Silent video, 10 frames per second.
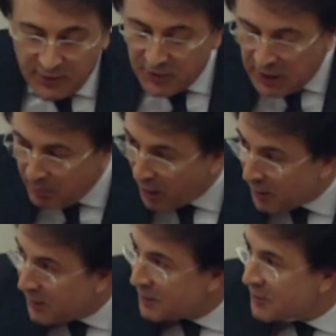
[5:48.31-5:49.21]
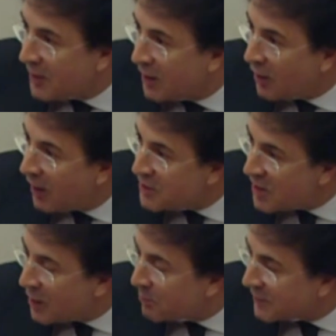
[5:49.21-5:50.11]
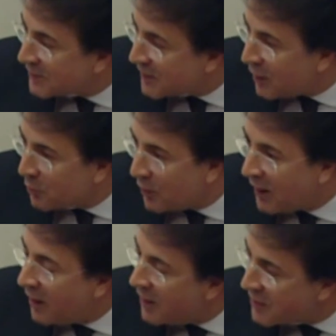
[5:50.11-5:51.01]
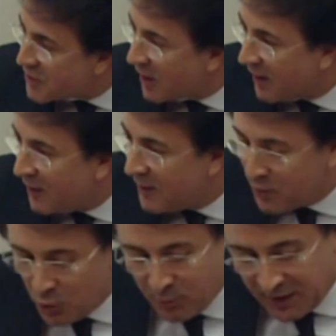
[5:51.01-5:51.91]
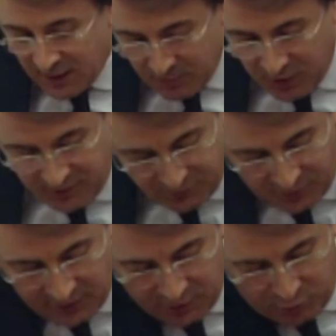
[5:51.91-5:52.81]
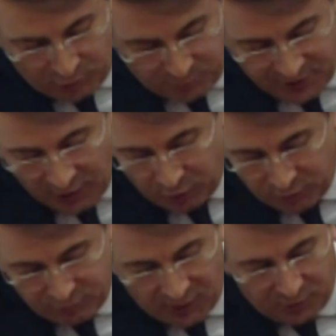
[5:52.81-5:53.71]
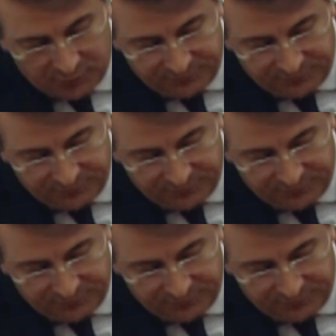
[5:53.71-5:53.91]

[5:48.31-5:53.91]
kibarlığınızdan, Ali Cenaplığınızdan dolayı ayrıca hürmetlerimi ifade ediyorum. Sağ olun, var olun.